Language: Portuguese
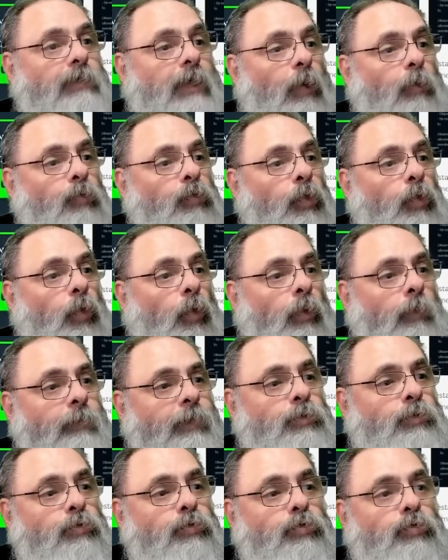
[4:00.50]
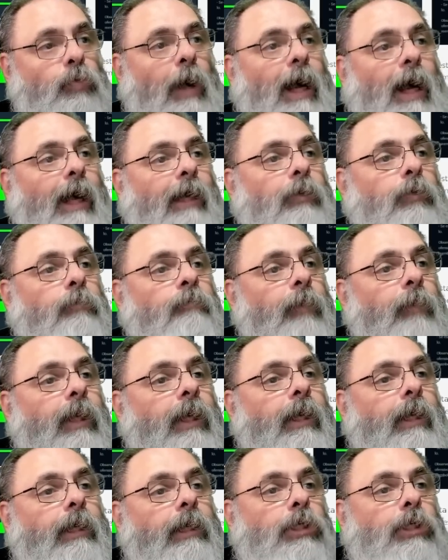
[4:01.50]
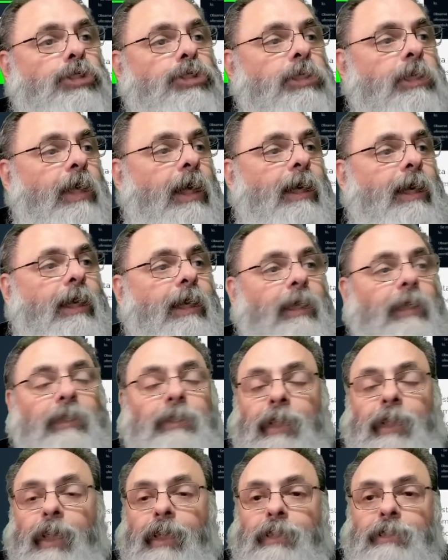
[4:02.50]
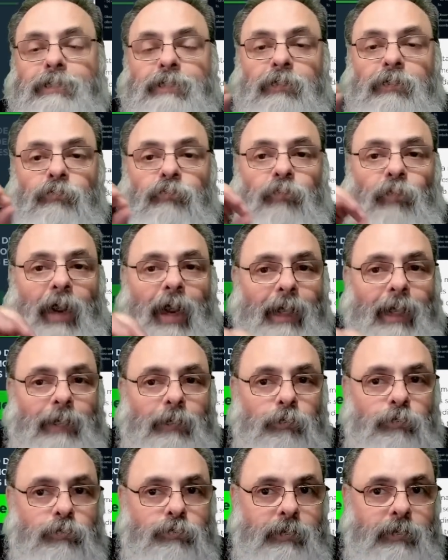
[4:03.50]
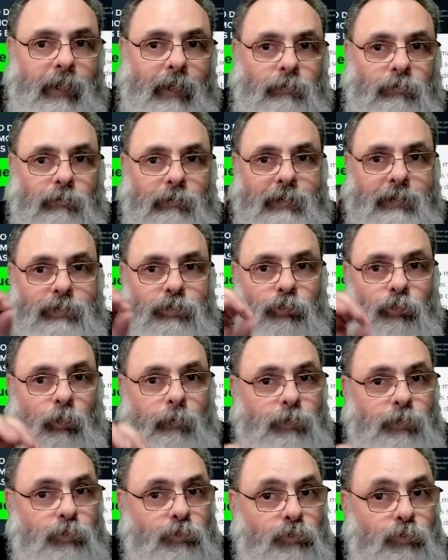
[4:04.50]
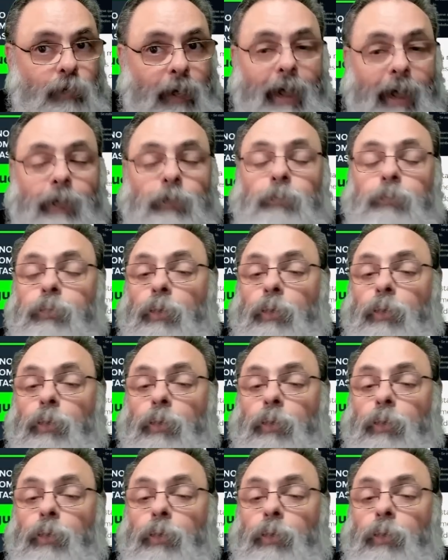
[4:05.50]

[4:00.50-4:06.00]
um nome de usuário que tinha caracteres inválidos dentro desse nome de usuário.